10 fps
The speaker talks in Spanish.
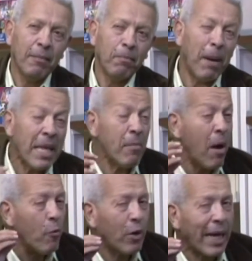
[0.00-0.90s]
Vayamos
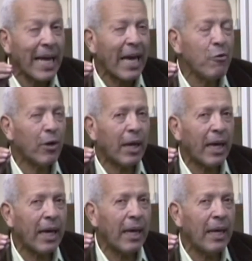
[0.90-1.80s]
a buscar aquello
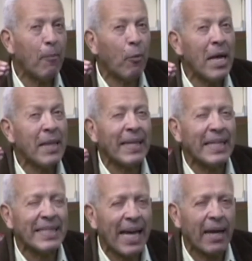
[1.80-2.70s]
que le puede
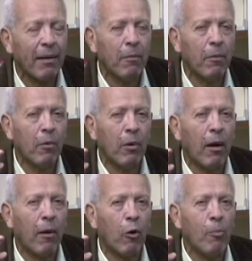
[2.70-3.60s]
interesar,
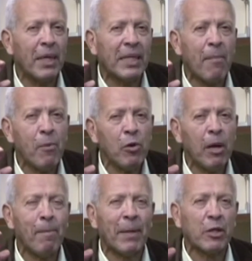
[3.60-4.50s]
convirtámonos
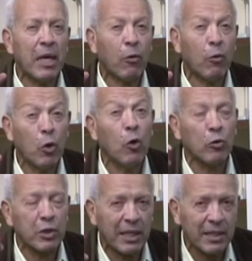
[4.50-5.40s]
en personas
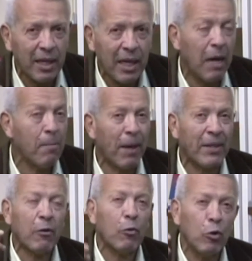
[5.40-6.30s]
curiosas, en
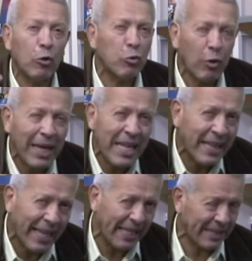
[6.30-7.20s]
padres curiosos, ¿qué le
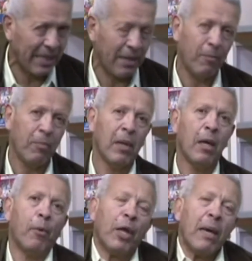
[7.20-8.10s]
interesa?
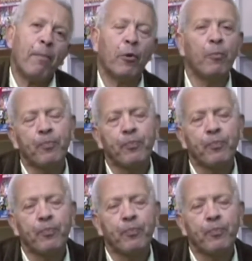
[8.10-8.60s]
Por ejemplo,